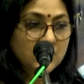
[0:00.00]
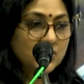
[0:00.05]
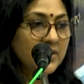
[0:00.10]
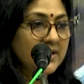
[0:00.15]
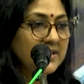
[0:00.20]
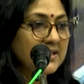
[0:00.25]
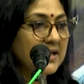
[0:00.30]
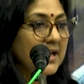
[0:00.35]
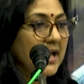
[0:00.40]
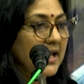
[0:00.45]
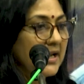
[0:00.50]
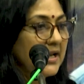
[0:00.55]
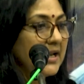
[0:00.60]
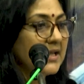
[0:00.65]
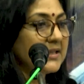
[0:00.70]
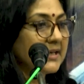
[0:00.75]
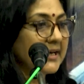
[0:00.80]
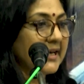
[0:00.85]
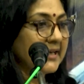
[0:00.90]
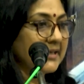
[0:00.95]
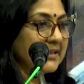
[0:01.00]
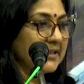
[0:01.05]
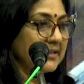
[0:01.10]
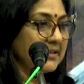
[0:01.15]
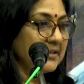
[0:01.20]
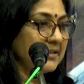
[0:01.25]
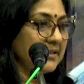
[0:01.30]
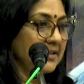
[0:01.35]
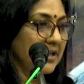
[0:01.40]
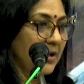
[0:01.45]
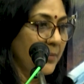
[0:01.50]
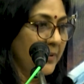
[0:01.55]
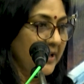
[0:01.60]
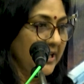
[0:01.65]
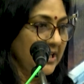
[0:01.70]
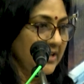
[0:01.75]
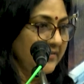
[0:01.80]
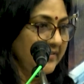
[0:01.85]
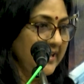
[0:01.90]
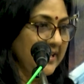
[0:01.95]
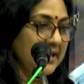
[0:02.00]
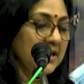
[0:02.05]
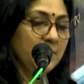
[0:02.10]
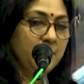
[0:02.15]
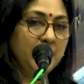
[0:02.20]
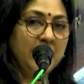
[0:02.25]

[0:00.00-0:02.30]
சோ இந்த நல்லது கெட்டது அப்படின்னு வீட்டுல